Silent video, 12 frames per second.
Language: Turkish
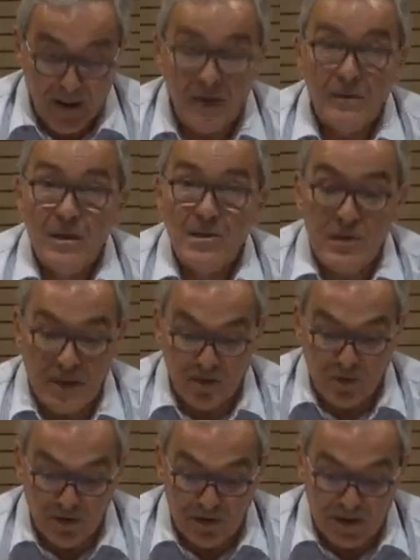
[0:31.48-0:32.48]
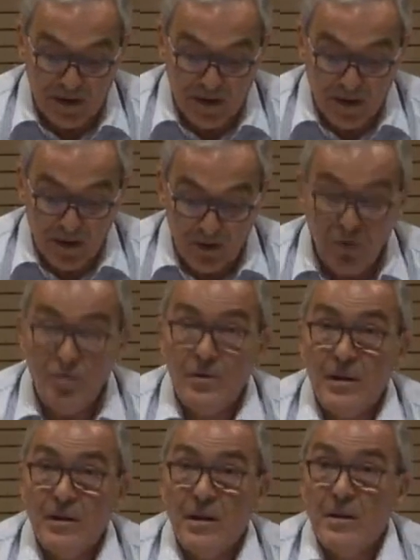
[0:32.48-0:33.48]
Anlaşılan o ki
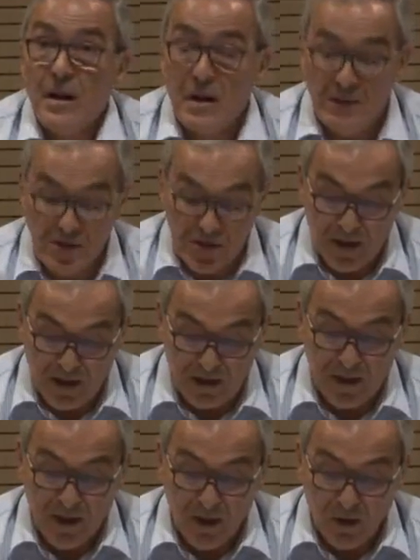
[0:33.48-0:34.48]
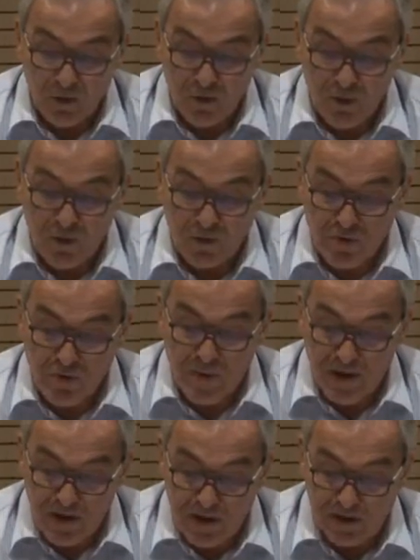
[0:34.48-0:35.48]
Türkiye'nin ancak
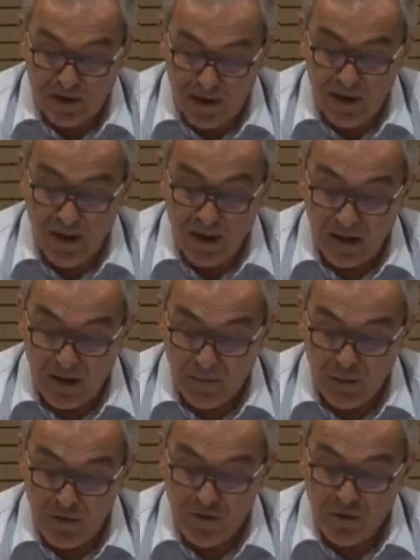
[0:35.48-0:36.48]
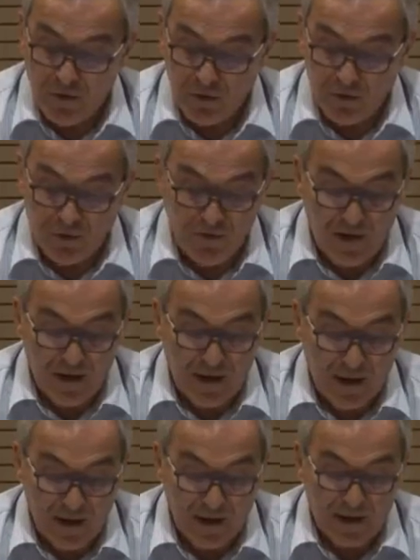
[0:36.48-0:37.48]
30-35 yılda yapı stokunu güvenli
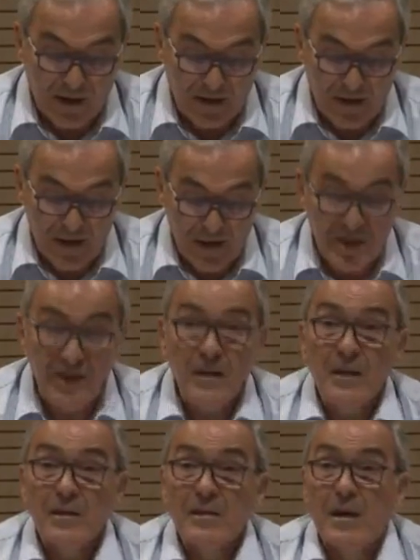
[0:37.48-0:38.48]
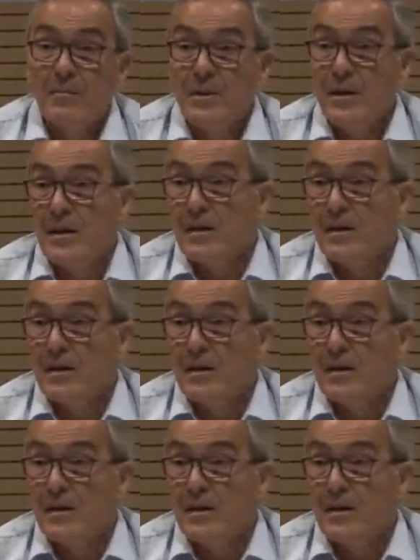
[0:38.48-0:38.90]
hale getireceği tahmin